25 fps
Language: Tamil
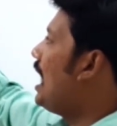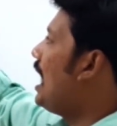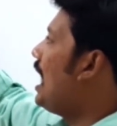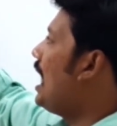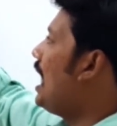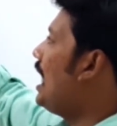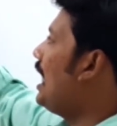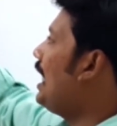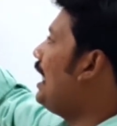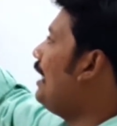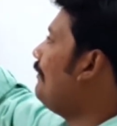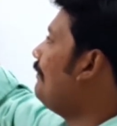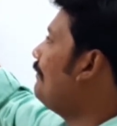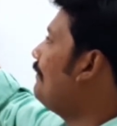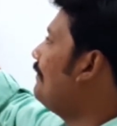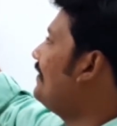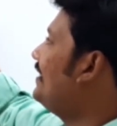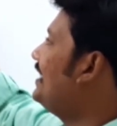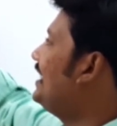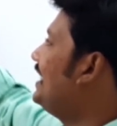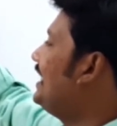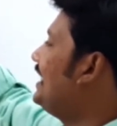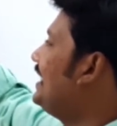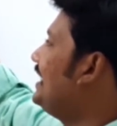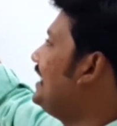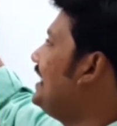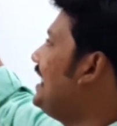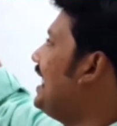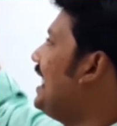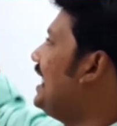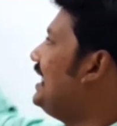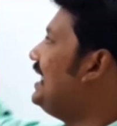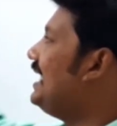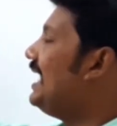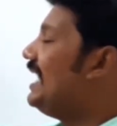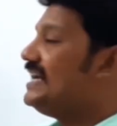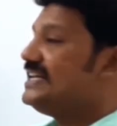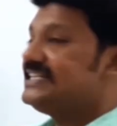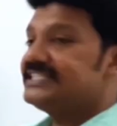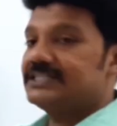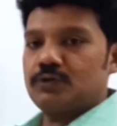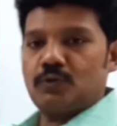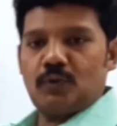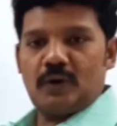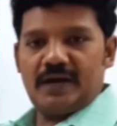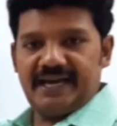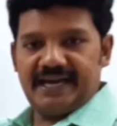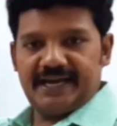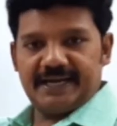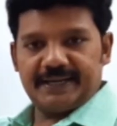ஹாஃப் எல்ஐ
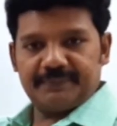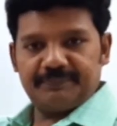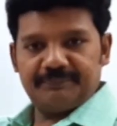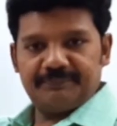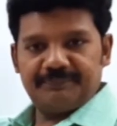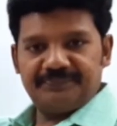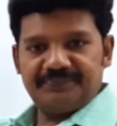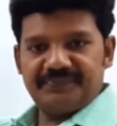ஸ்கொயர்